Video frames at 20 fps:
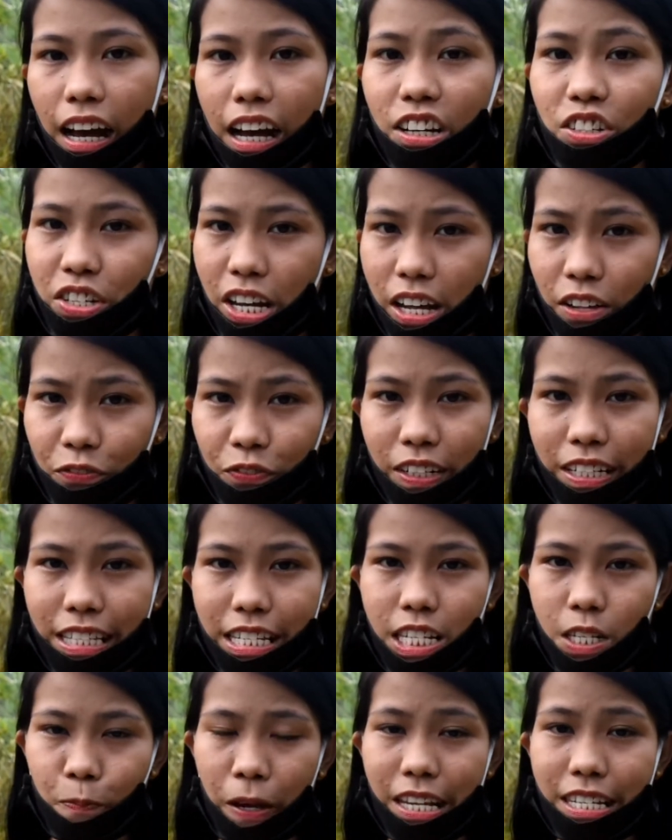Ang Child
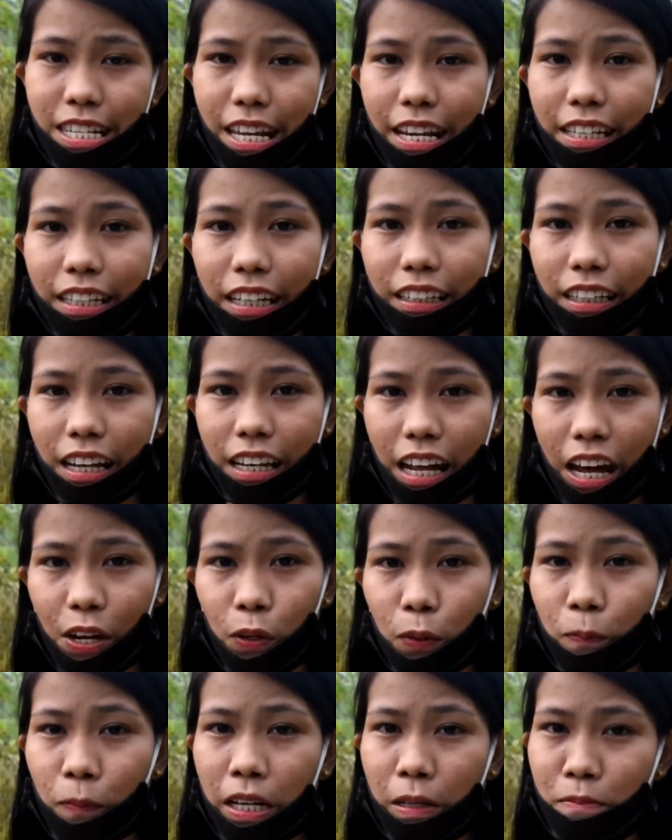Friendly Space ay
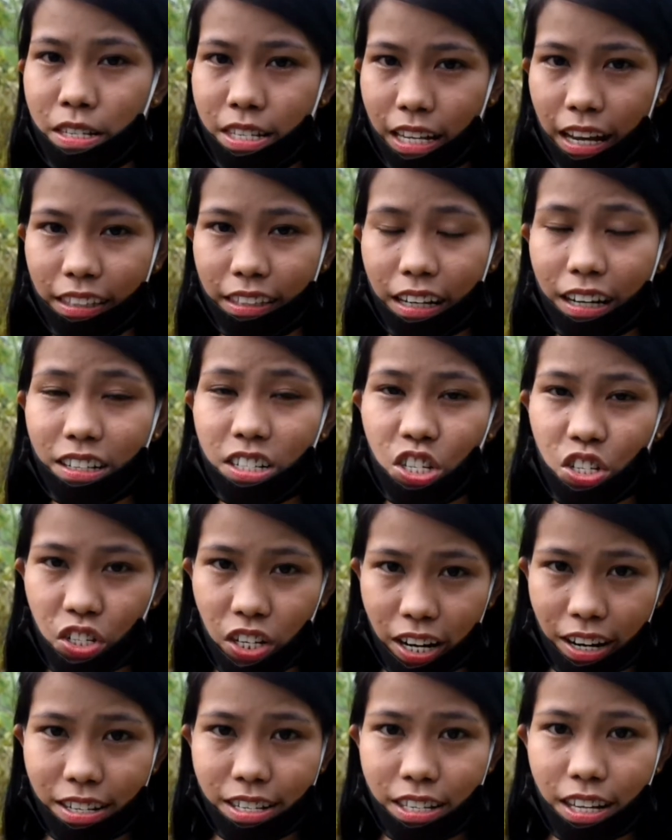naglalayong maibsan ang
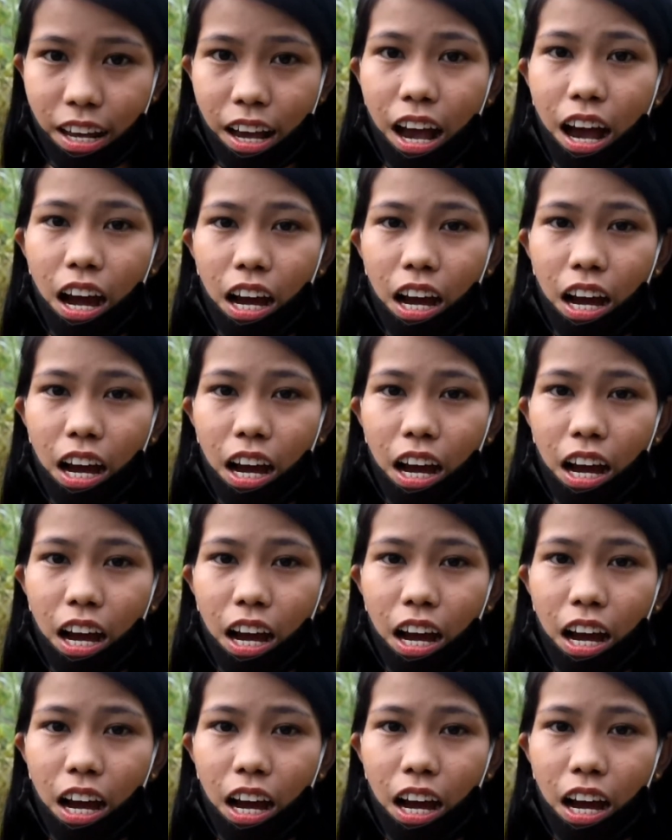stress